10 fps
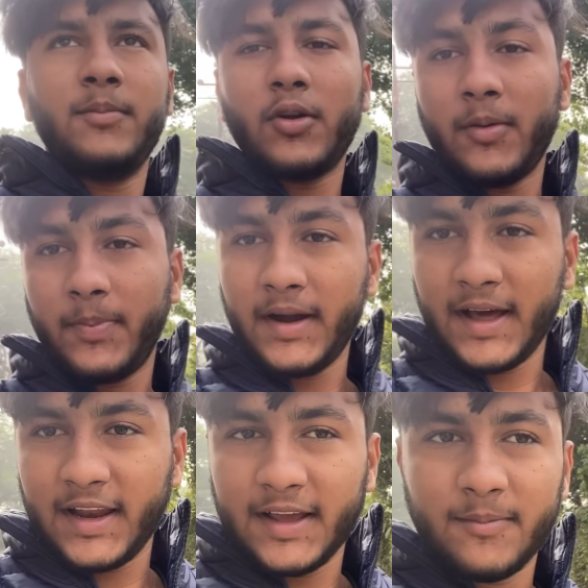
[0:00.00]
प्रॉपर
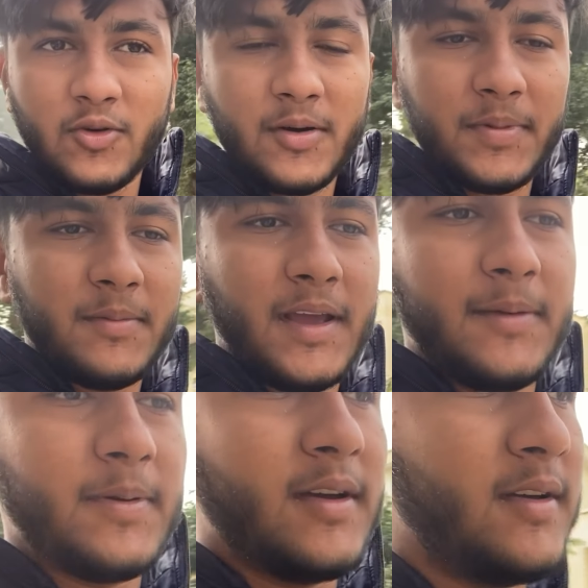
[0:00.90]
डालेंगे हम लोग अपनी बाइक
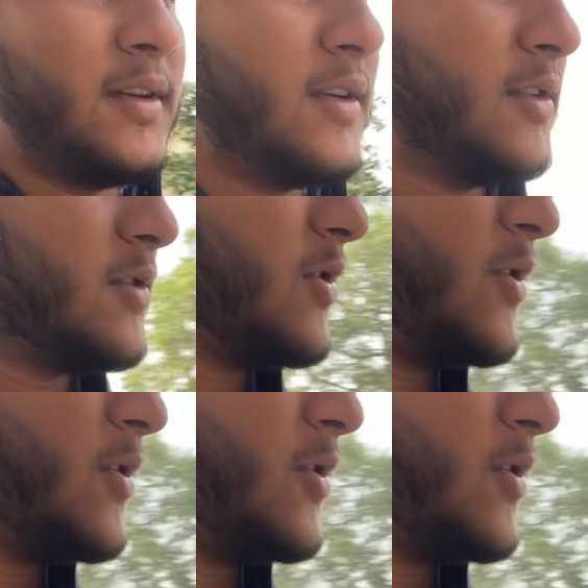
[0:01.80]
पे तो